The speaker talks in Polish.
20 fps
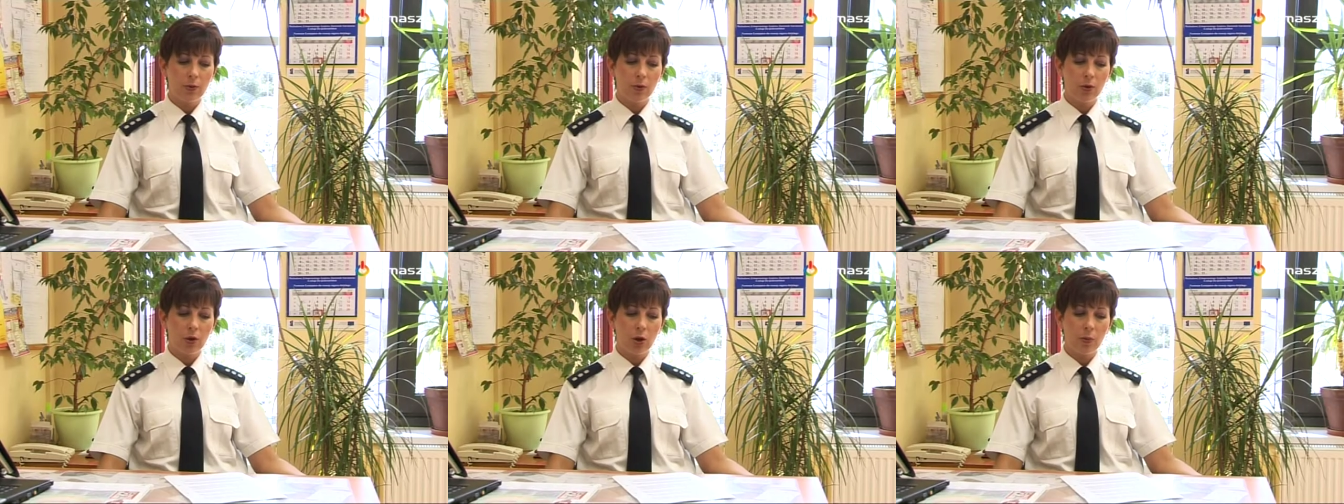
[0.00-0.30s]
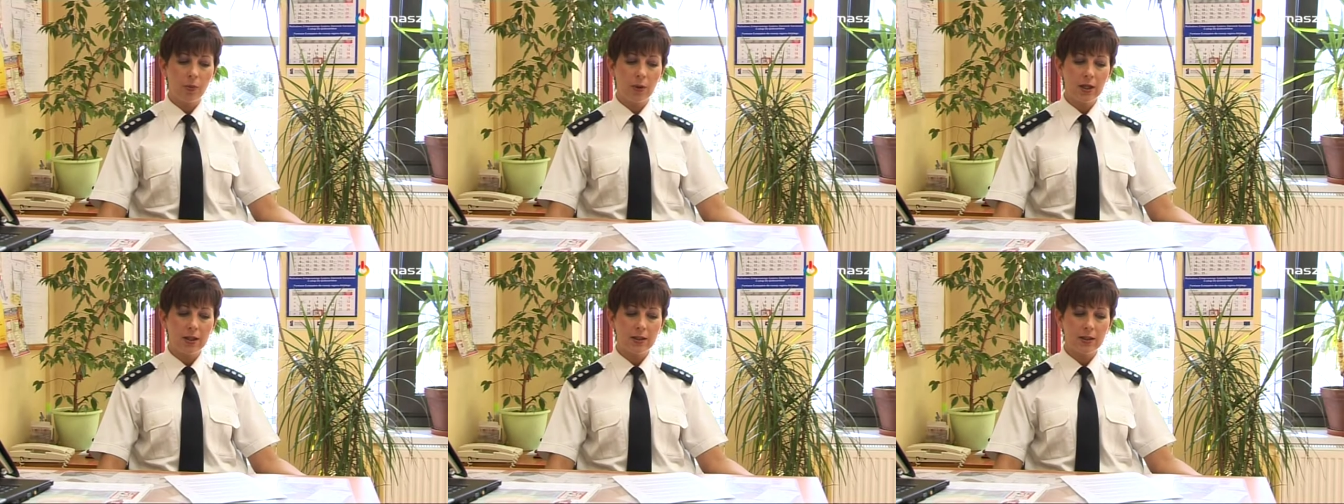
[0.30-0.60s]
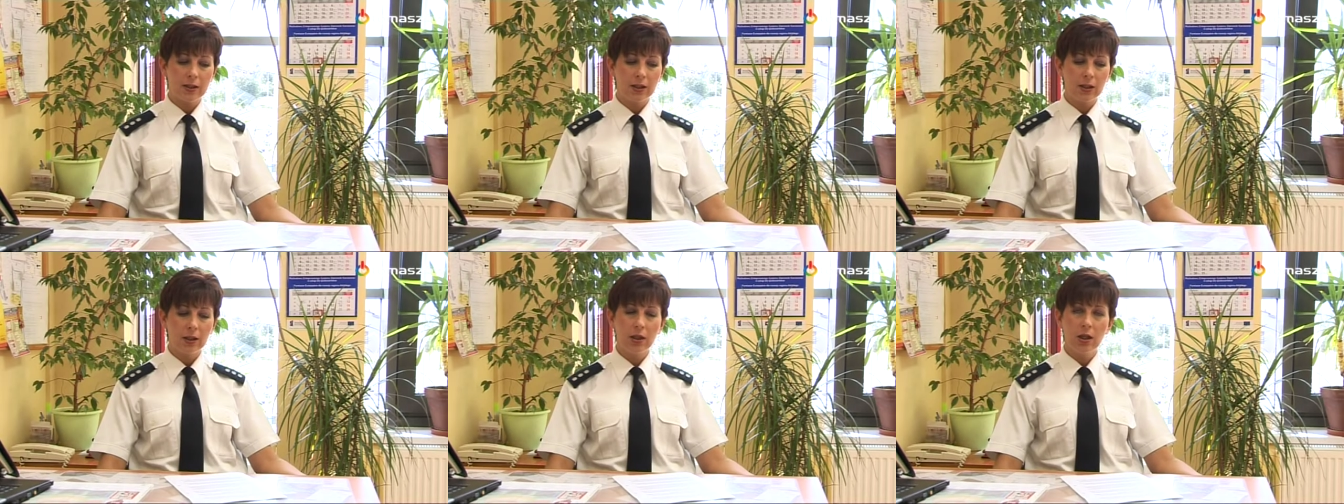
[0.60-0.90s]
były
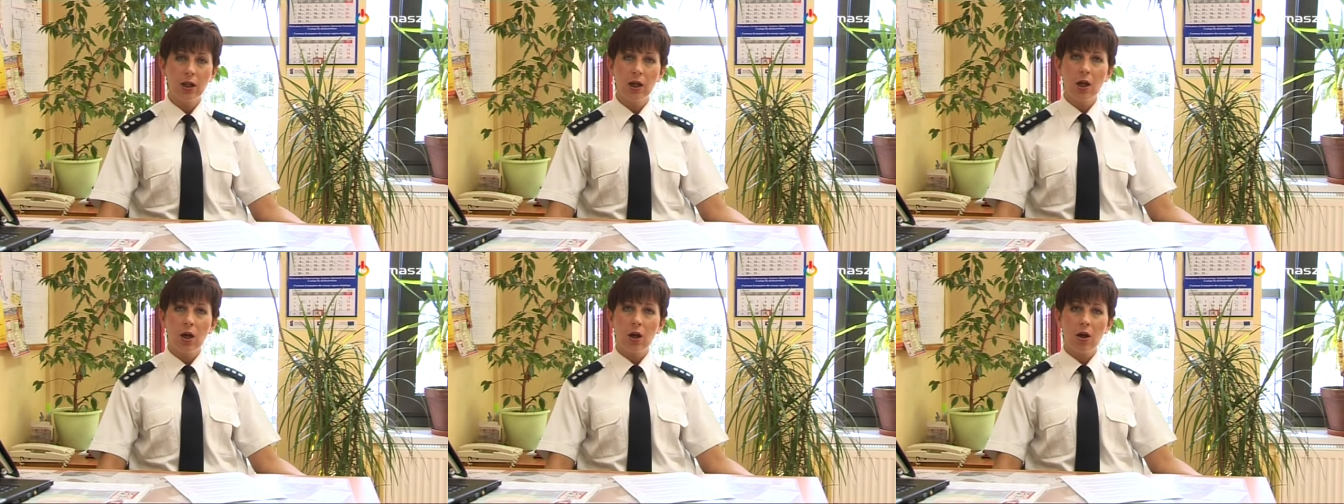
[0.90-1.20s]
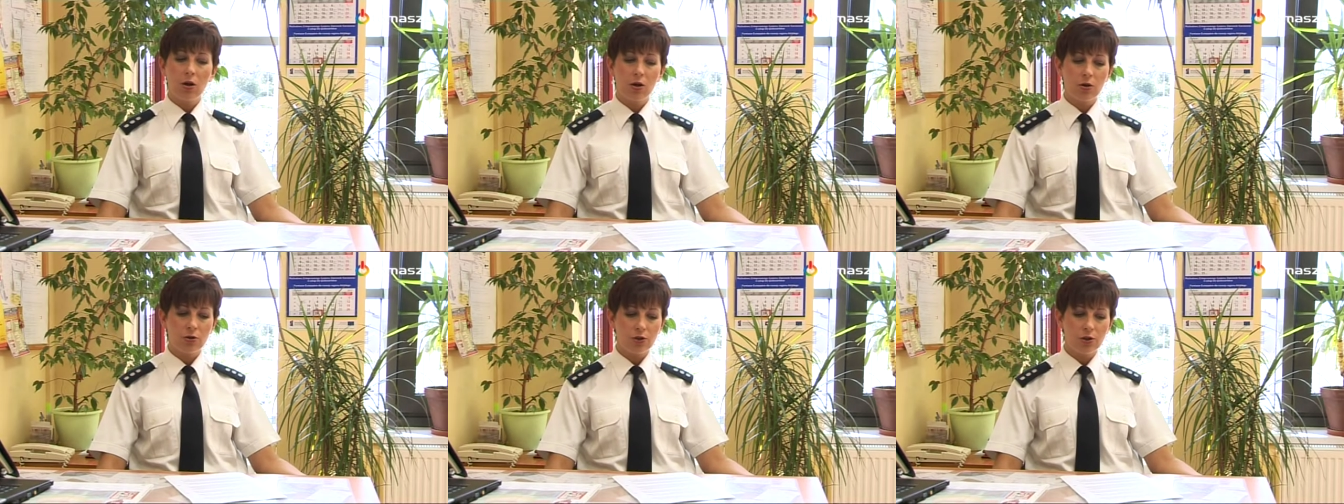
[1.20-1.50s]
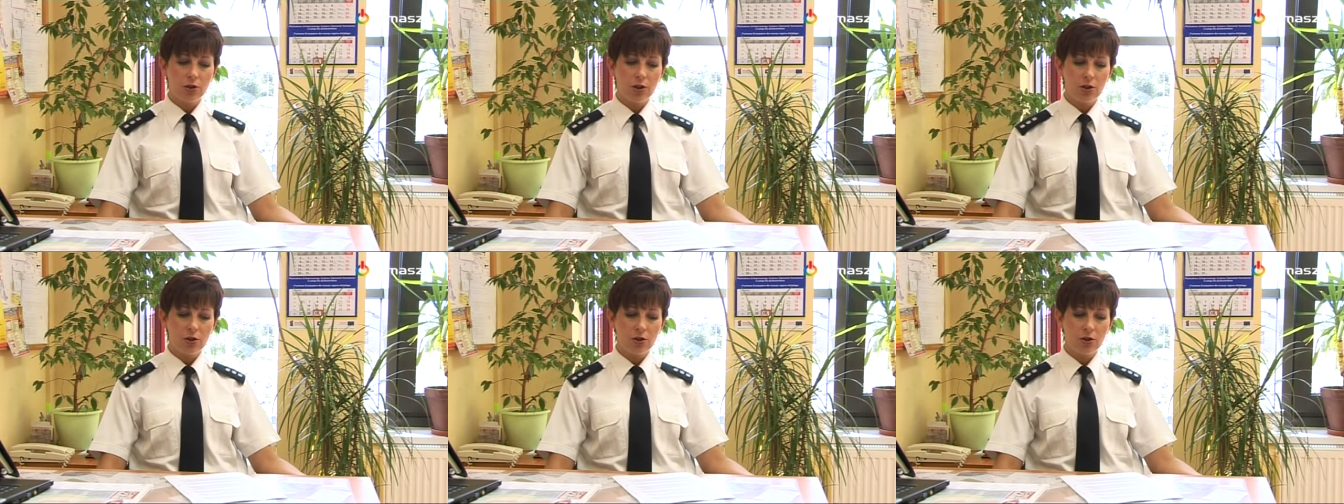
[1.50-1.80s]
objazdy. O godzinie